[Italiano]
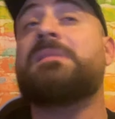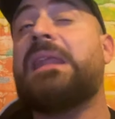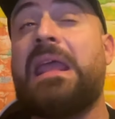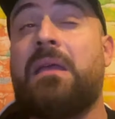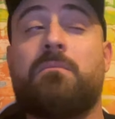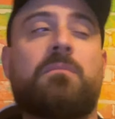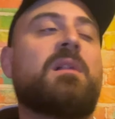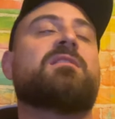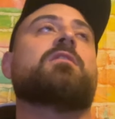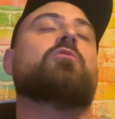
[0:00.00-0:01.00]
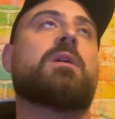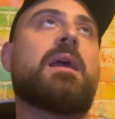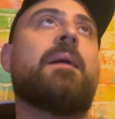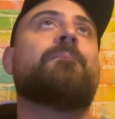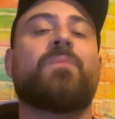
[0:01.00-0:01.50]
ni, nel senso
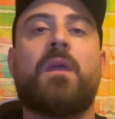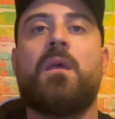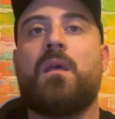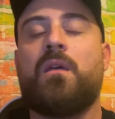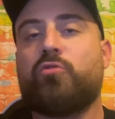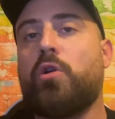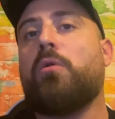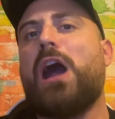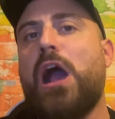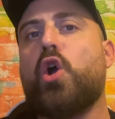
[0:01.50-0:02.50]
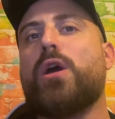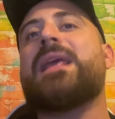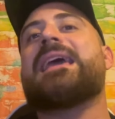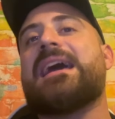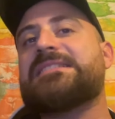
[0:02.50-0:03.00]
che sono ancora
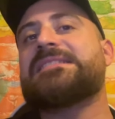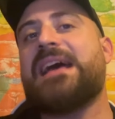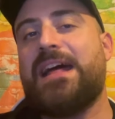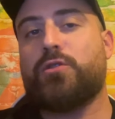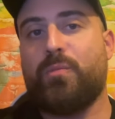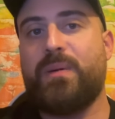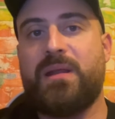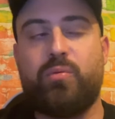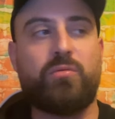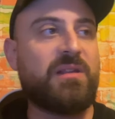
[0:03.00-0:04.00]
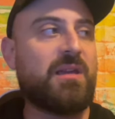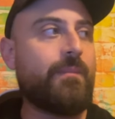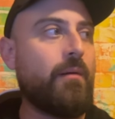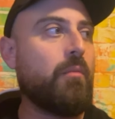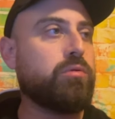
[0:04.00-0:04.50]
incazzato per i punti che
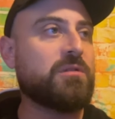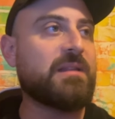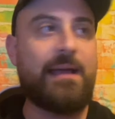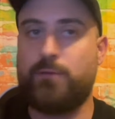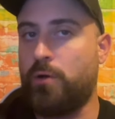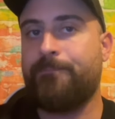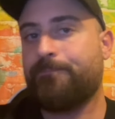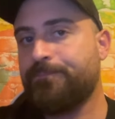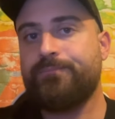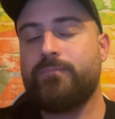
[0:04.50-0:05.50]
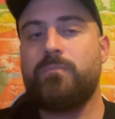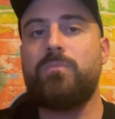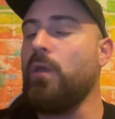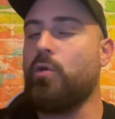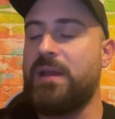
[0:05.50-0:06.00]
abbiamo buttato
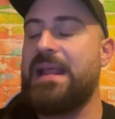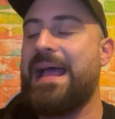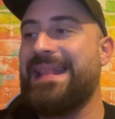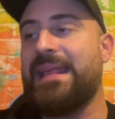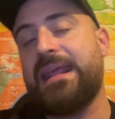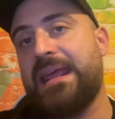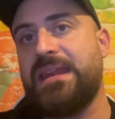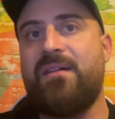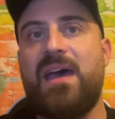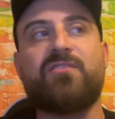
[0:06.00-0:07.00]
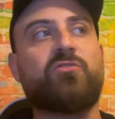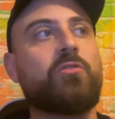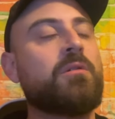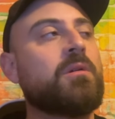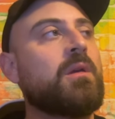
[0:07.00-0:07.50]
con il Cagliari, che è
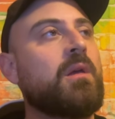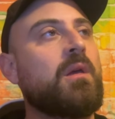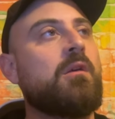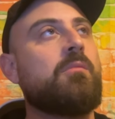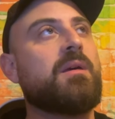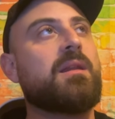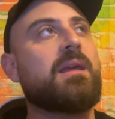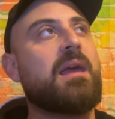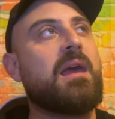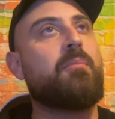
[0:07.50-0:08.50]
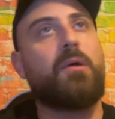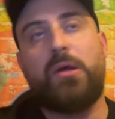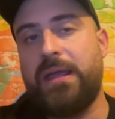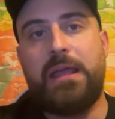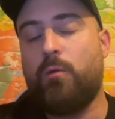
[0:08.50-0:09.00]
diverso, perché
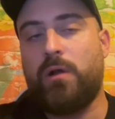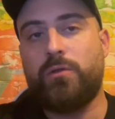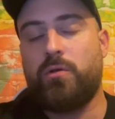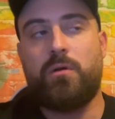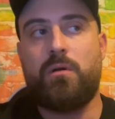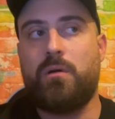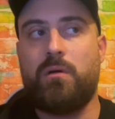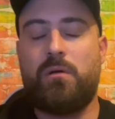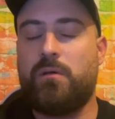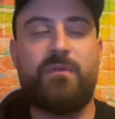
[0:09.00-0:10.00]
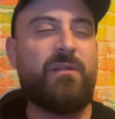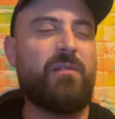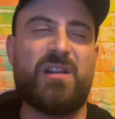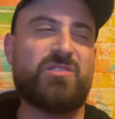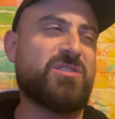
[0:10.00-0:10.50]
poi quando vivi
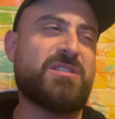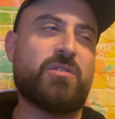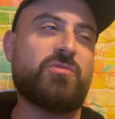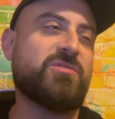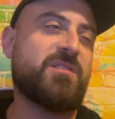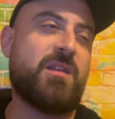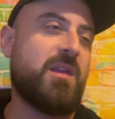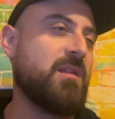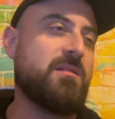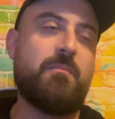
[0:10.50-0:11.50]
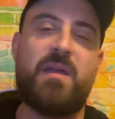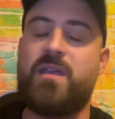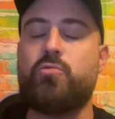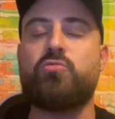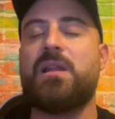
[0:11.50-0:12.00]
una sosta così ti becchi
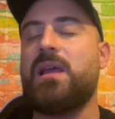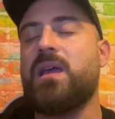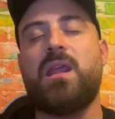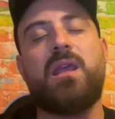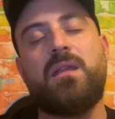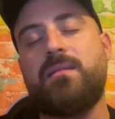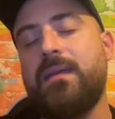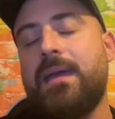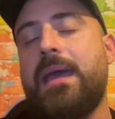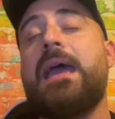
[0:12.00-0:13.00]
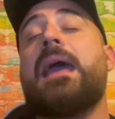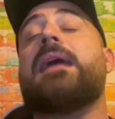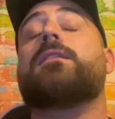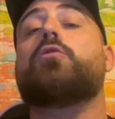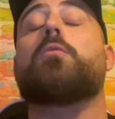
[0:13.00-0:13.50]
tutte le critiche
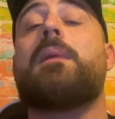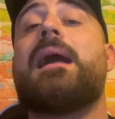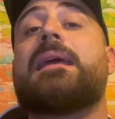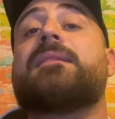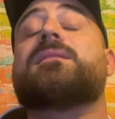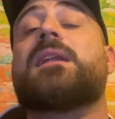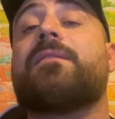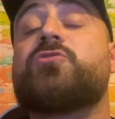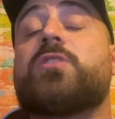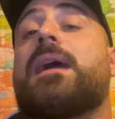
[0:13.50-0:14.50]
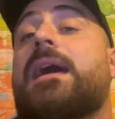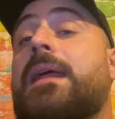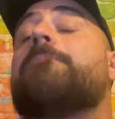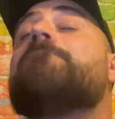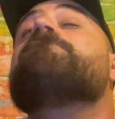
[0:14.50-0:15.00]
ed è normale che se te la vai a cercare